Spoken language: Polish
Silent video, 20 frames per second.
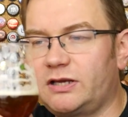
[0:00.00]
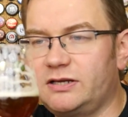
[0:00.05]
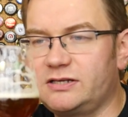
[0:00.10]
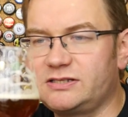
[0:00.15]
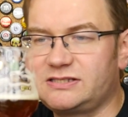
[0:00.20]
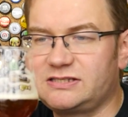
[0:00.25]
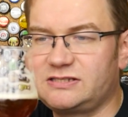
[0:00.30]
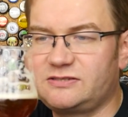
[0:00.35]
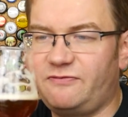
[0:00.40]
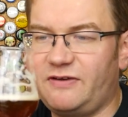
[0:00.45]

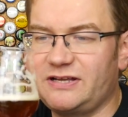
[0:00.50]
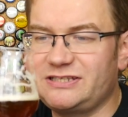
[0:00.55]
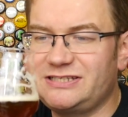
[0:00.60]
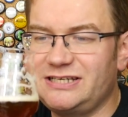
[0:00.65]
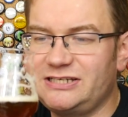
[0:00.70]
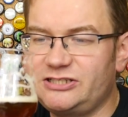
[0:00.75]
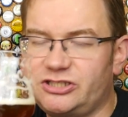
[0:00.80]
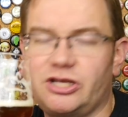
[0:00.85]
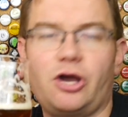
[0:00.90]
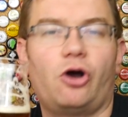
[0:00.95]
Z
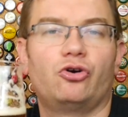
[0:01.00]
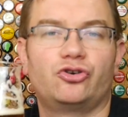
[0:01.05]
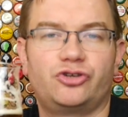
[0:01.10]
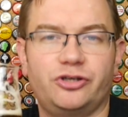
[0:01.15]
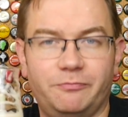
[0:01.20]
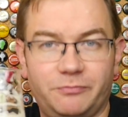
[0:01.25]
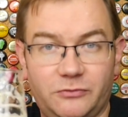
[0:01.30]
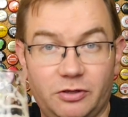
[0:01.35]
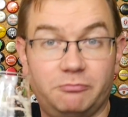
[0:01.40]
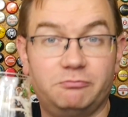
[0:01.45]

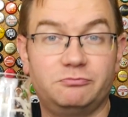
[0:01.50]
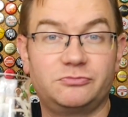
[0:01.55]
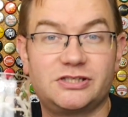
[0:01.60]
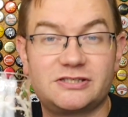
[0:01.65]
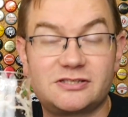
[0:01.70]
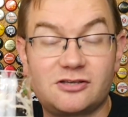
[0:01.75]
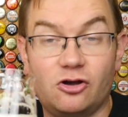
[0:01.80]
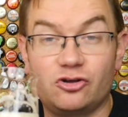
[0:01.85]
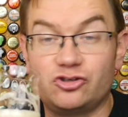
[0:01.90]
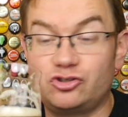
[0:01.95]
28 to bym się
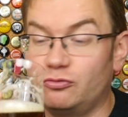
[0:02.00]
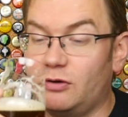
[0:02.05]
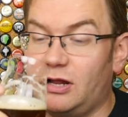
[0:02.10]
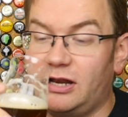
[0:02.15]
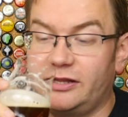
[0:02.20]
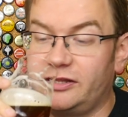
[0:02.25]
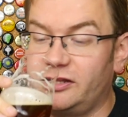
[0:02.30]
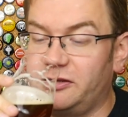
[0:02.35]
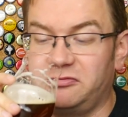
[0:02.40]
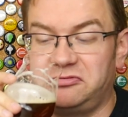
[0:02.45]
zgodził,
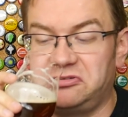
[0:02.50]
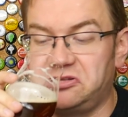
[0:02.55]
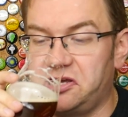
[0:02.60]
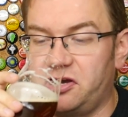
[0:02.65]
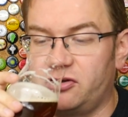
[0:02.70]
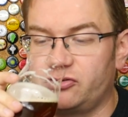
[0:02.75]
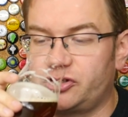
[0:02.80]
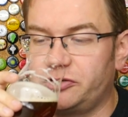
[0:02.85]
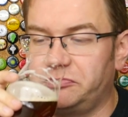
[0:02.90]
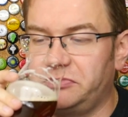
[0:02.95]
ale nie, nie
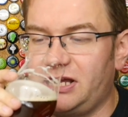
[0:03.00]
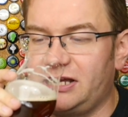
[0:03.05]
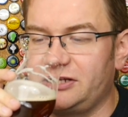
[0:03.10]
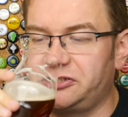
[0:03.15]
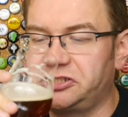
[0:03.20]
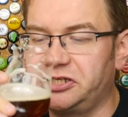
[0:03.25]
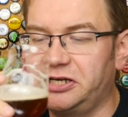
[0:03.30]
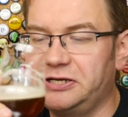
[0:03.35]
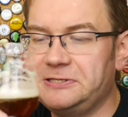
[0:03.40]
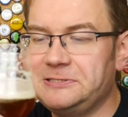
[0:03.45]

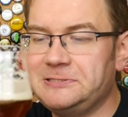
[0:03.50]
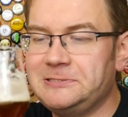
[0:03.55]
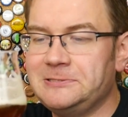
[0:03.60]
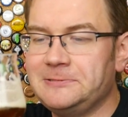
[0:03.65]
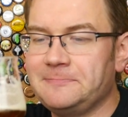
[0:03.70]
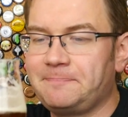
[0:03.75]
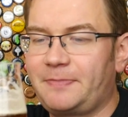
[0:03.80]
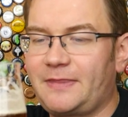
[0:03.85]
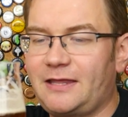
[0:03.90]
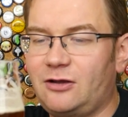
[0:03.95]
18.
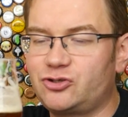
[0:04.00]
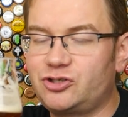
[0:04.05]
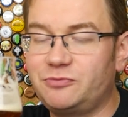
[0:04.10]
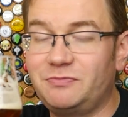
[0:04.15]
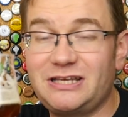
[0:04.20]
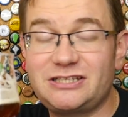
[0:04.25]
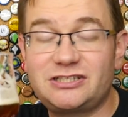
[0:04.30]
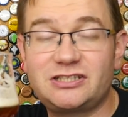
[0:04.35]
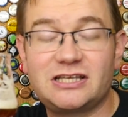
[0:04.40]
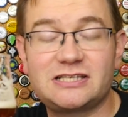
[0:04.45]

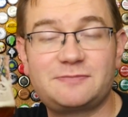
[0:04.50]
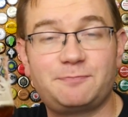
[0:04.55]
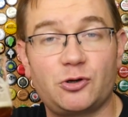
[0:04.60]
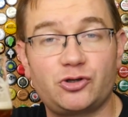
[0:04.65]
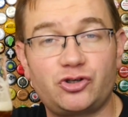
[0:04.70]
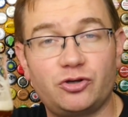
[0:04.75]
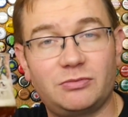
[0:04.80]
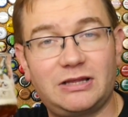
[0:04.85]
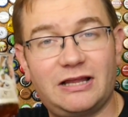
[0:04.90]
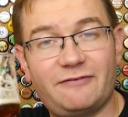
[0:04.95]
18 to jest
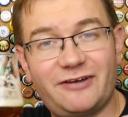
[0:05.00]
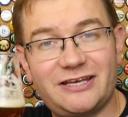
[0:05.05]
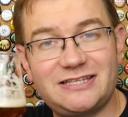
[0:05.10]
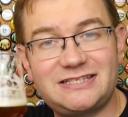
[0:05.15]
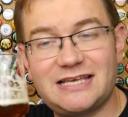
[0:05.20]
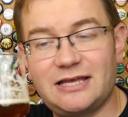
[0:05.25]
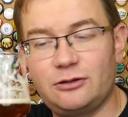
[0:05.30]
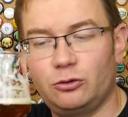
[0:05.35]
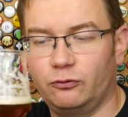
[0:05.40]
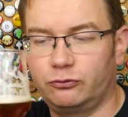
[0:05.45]
poziom dla
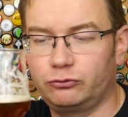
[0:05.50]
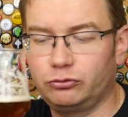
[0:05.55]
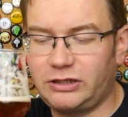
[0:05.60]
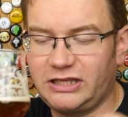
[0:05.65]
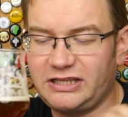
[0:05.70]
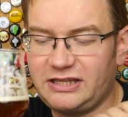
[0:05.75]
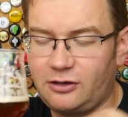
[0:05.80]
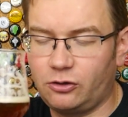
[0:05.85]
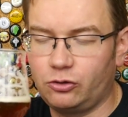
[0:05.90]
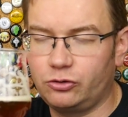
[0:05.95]
wajcenów.
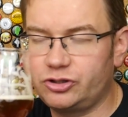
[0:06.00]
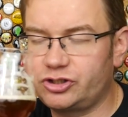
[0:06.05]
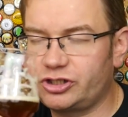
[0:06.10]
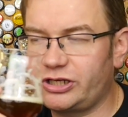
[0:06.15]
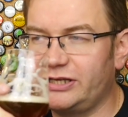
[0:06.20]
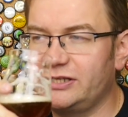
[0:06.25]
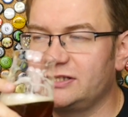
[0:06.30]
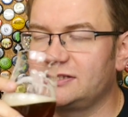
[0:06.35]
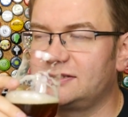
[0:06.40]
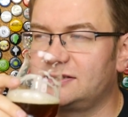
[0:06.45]
Tutaj ta
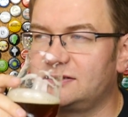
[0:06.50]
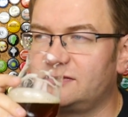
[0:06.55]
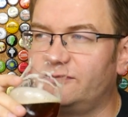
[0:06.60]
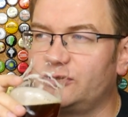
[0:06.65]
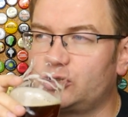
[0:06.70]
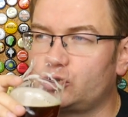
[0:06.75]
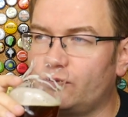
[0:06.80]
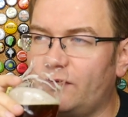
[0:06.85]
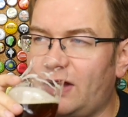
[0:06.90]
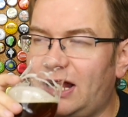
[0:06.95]
goryczka jest
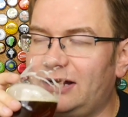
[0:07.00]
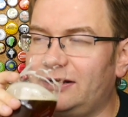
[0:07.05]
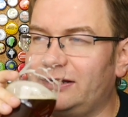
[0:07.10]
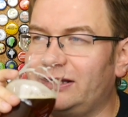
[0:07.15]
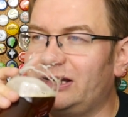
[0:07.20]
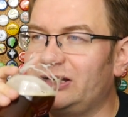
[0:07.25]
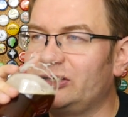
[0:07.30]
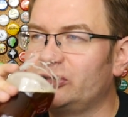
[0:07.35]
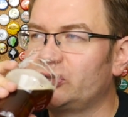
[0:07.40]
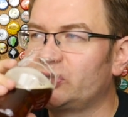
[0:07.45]

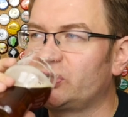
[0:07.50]
wyczuwalna.